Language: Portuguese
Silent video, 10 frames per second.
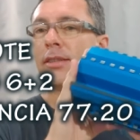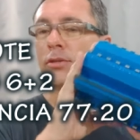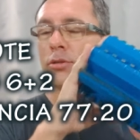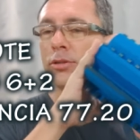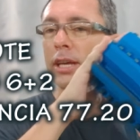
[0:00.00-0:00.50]

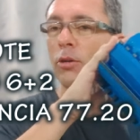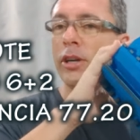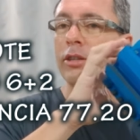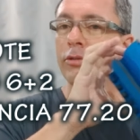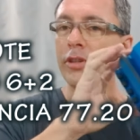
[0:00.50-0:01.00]
No
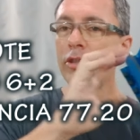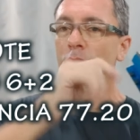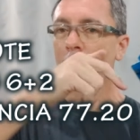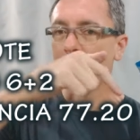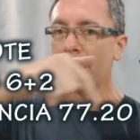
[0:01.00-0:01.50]
decorrer do
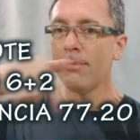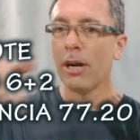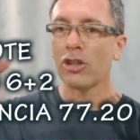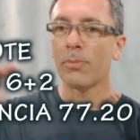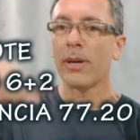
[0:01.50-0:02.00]
vídeo, aqui
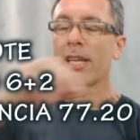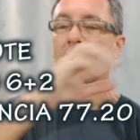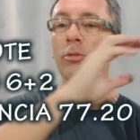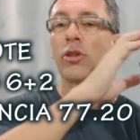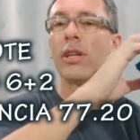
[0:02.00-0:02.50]
embaixo
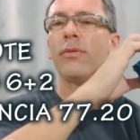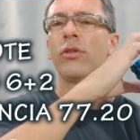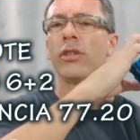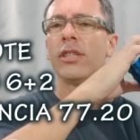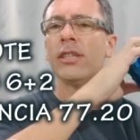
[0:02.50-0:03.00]
aparece meu
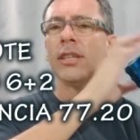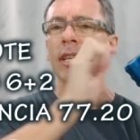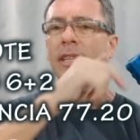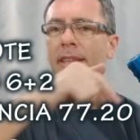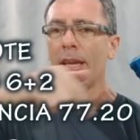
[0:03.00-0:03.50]
telefone,
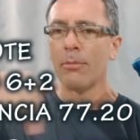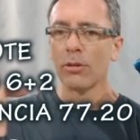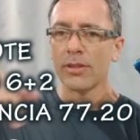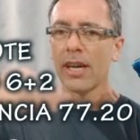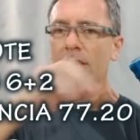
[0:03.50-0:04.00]
tem
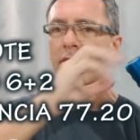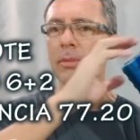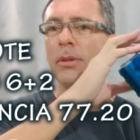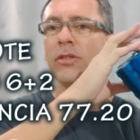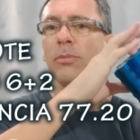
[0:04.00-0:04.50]
meu site
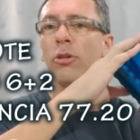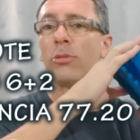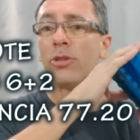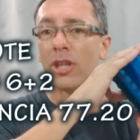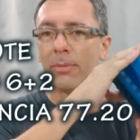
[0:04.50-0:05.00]
também, você
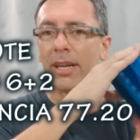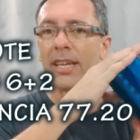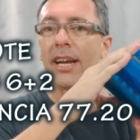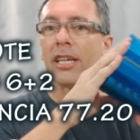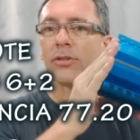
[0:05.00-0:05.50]
pode me chamar
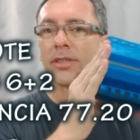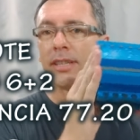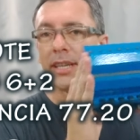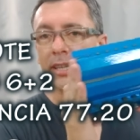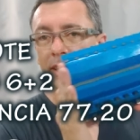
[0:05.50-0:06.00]
ali caso você
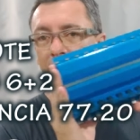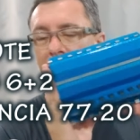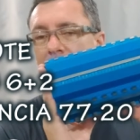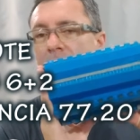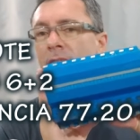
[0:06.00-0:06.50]
tenha
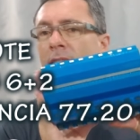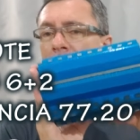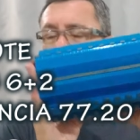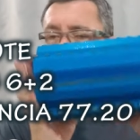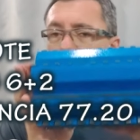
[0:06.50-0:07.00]
interesse
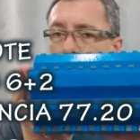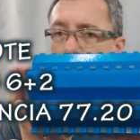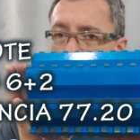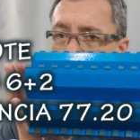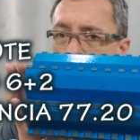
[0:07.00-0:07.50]
em
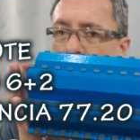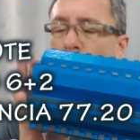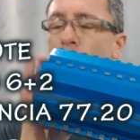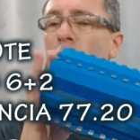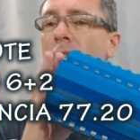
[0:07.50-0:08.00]
cabeçotes
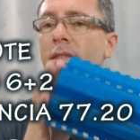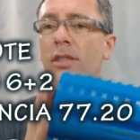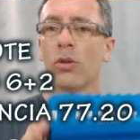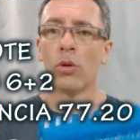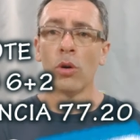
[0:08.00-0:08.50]
tipo
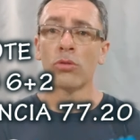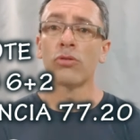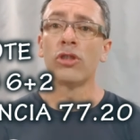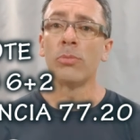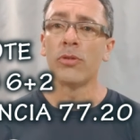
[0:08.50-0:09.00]
esse ou
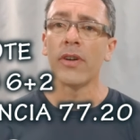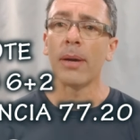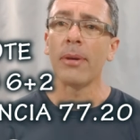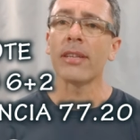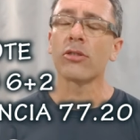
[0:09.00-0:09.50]
outros tipos de
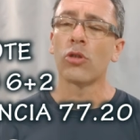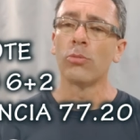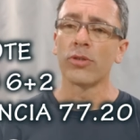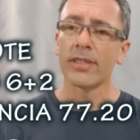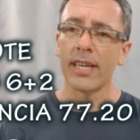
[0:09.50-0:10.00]
ferramentas
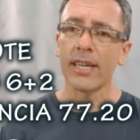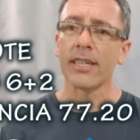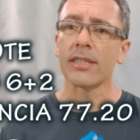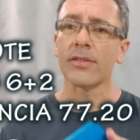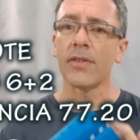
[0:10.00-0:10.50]
como
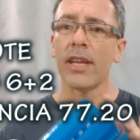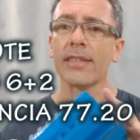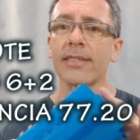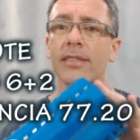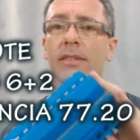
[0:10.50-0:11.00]
serras,
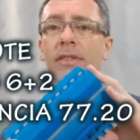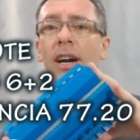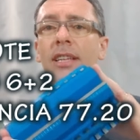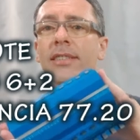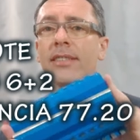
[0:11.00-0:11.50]
fresas,
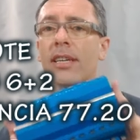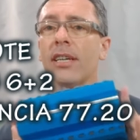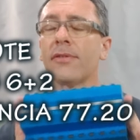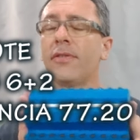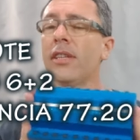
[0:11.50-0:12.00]
navalhas,
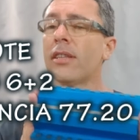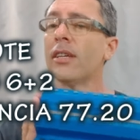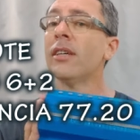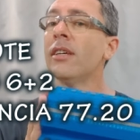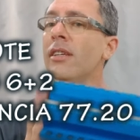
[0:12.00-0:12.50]

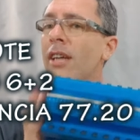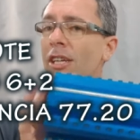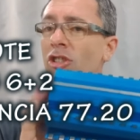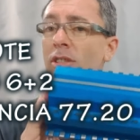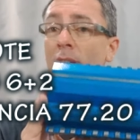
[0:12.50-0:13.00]
serra-fita.
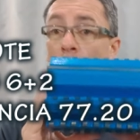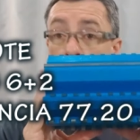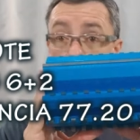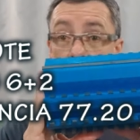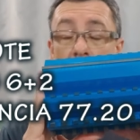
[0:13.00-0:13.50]
A gente tem
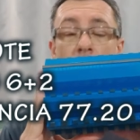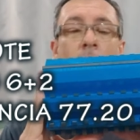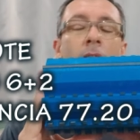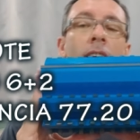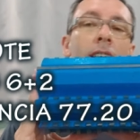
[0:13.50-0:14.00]
tudo aqui.
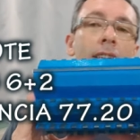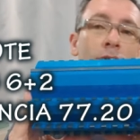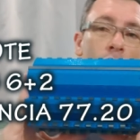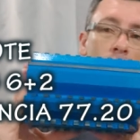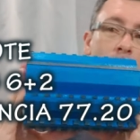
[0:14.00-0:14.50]
É
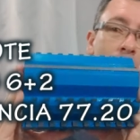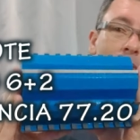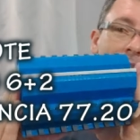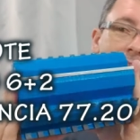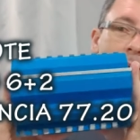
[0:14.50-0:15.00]
só chamar
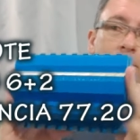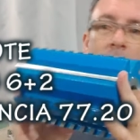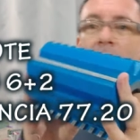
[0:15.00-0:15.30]
no WhatsApp